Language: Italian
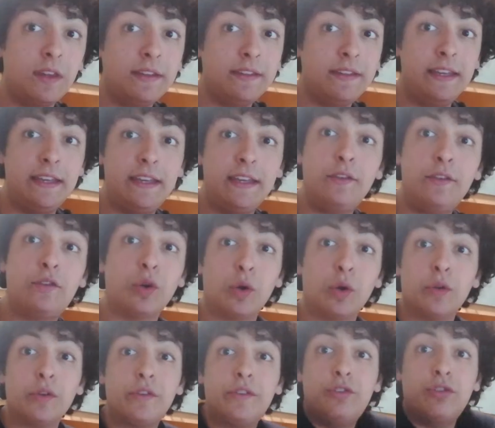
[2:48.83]
di chi sono
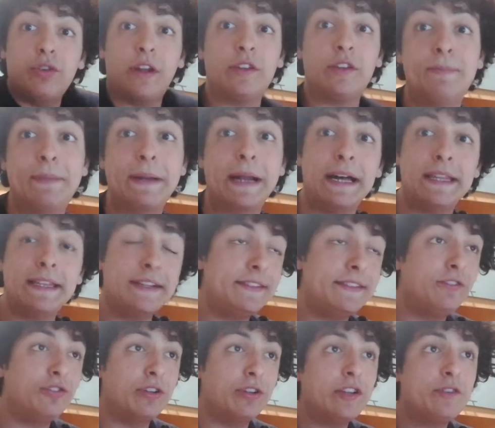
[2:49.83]
sti Jonas Brothers. Sti
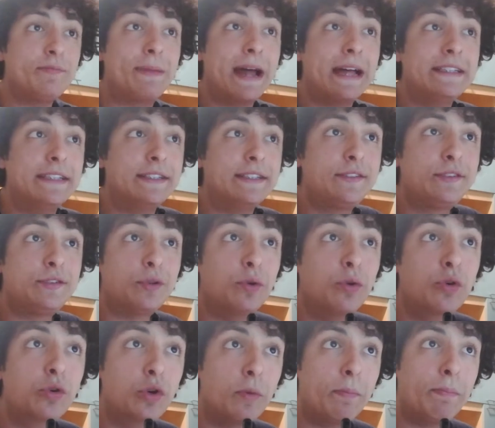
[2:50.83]
Jonas Brothers sono un
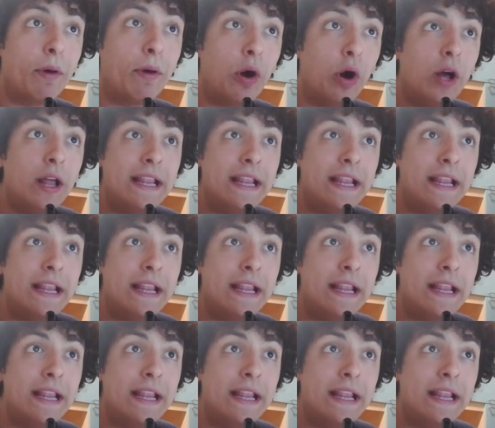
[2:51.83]
gruppo